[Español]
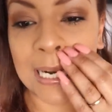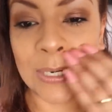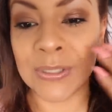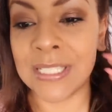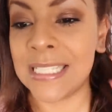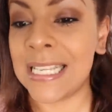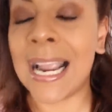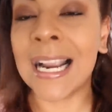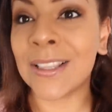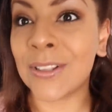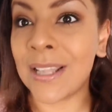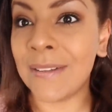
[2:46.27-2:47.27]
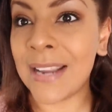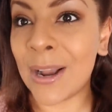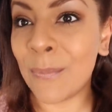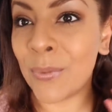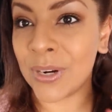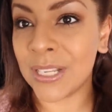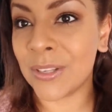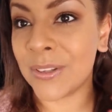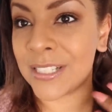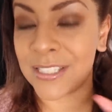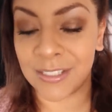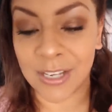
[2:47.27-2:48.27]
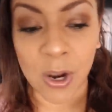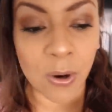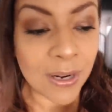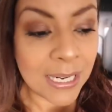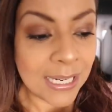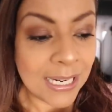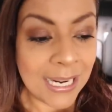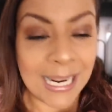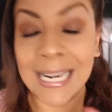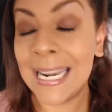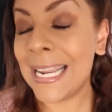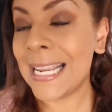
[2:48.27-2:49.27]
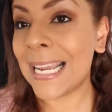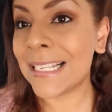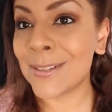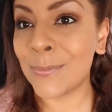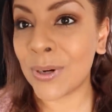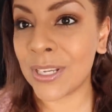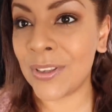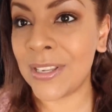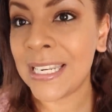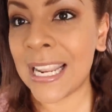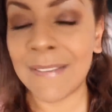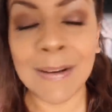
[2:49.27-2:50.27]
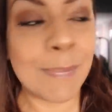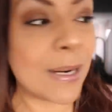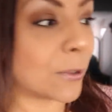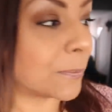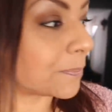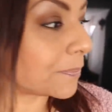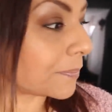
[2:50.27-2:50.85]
no sé si haya todavía un poquito de snow en ellas, un poquito de nieve, pero